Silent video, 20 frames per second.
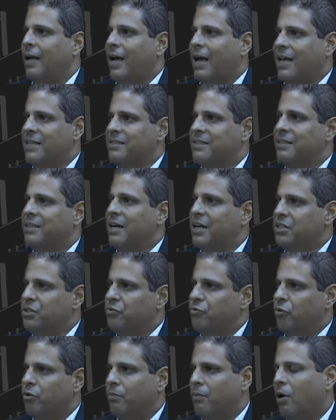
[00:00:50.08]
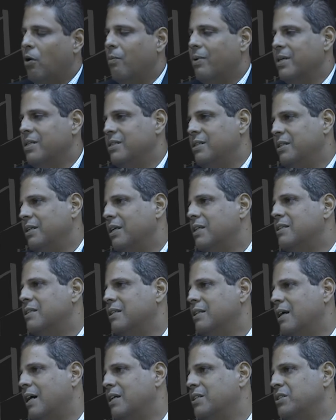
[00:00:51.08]
a cidade formal, mas sim a
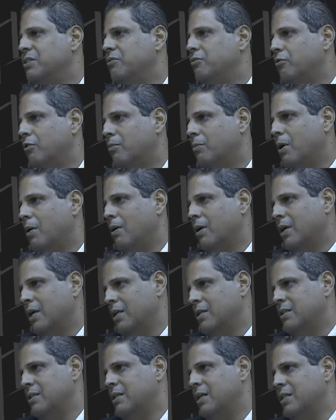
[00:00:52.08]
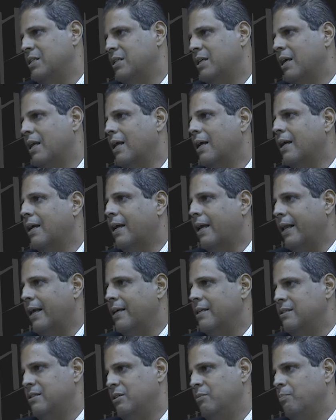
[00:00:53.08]
cidade informal, aquela cidade que ela
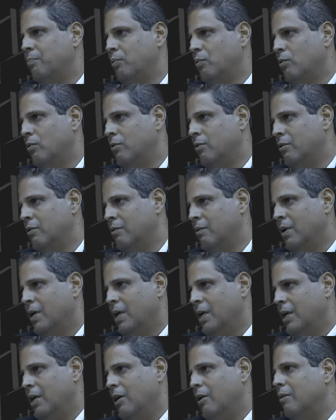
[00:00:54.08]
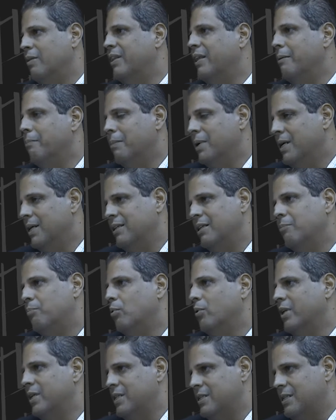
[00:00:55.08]
cresce por demanda e
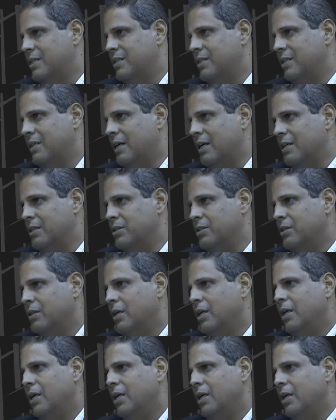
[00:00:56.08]
por necessidade.